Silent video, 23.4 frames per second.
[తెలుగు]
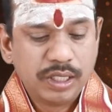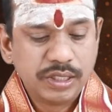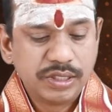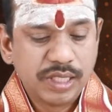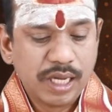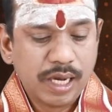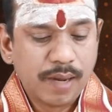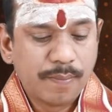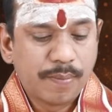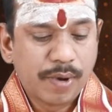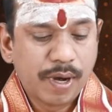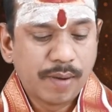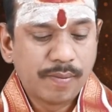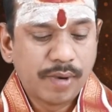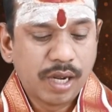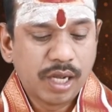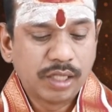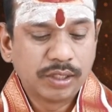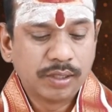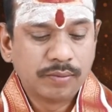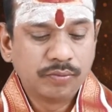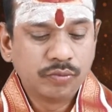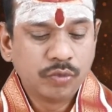జల
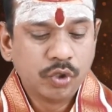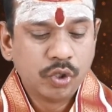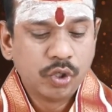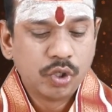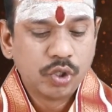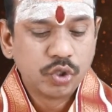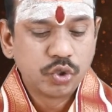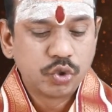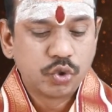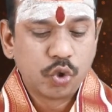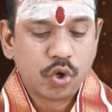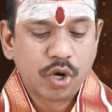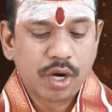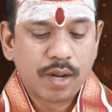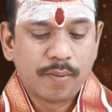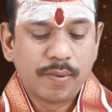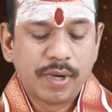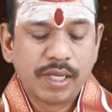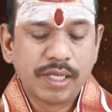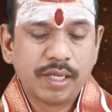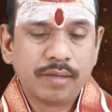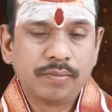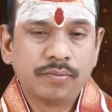ప్రమాదం
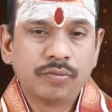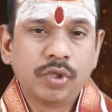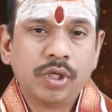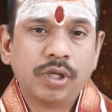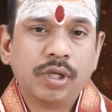చోరభయం